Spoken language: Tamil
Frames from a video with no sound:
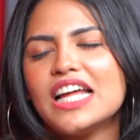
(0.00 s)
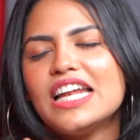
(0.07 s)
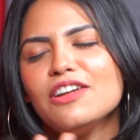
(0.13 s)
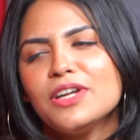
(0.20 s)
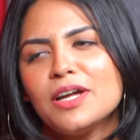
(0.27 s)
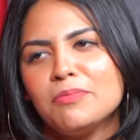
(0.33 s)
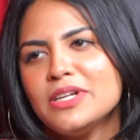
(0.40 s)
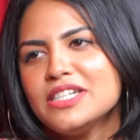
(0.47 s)
நல்ல
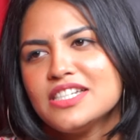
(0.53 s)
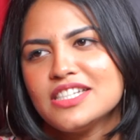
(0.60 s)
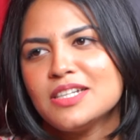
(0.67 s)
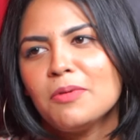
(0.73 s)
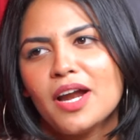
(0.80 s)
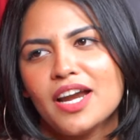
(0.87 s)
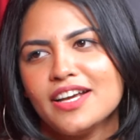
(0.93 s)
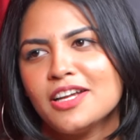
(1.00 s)
ஒரு
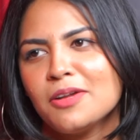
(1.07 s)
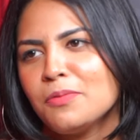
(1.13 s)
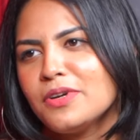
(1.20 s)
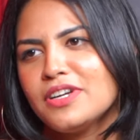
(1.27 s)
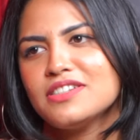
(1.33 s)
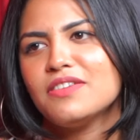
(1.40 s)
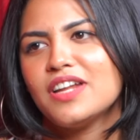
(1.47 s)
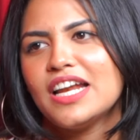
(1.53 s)
அப்ரிசியேஷன் நமக்கு
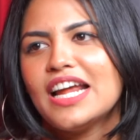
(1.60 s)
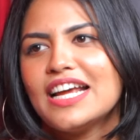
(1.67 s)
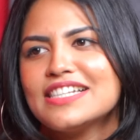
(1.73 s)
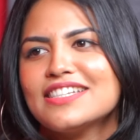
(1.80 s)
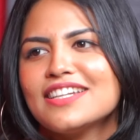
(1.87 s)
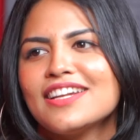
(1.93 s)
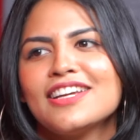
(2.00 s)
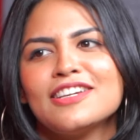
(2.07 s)
கிடைக்கிறப்போ இட் இஸ் வெரி
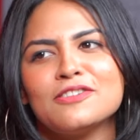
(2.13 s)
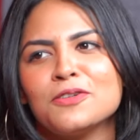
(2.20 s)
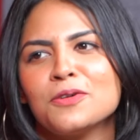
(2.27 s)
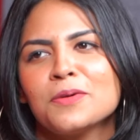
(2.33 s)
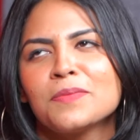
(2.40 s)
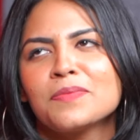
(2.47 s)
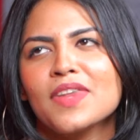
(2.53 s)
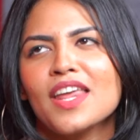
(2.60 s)
நைஸ் ஸோ